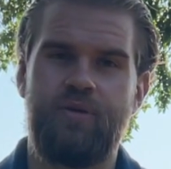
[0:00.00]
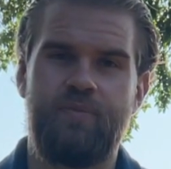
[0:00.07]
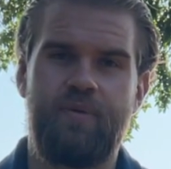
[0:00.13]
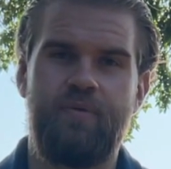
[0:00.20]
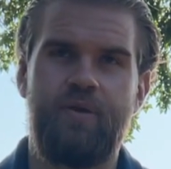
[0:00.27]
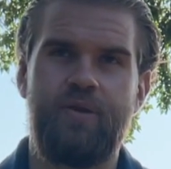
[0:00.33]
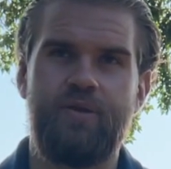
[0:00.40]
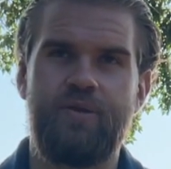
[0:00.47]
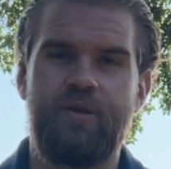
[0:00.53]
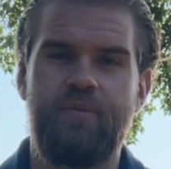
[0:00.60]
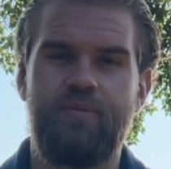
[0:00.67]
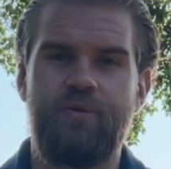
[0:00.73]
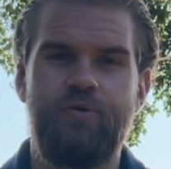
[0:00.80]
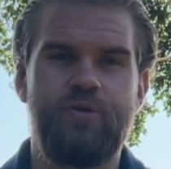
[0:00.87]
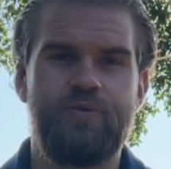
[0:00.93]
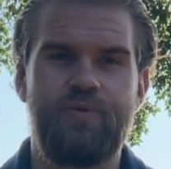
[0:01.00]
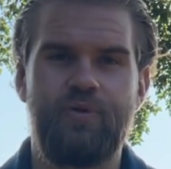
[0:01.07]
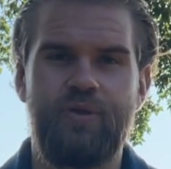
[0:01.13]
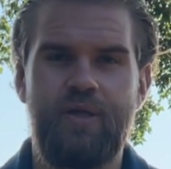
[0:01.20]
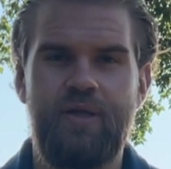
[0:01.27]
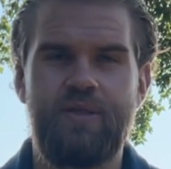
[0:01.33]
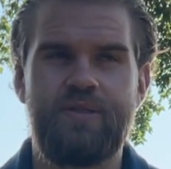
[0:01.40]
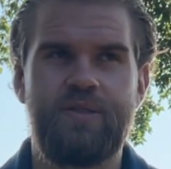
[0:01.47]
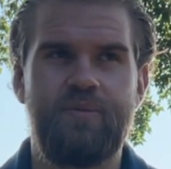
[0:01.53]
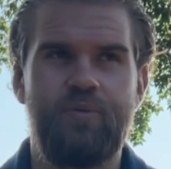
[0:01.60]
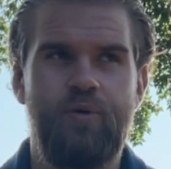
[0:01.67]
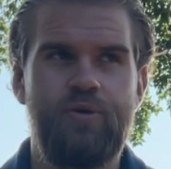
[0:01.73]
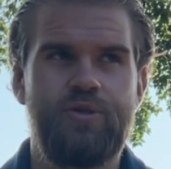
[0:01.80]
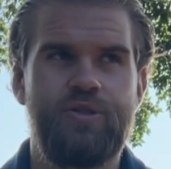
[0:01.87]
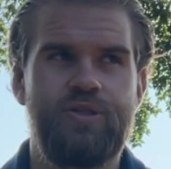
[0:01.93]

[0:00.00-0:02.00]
направление там юриспруденции и прочее,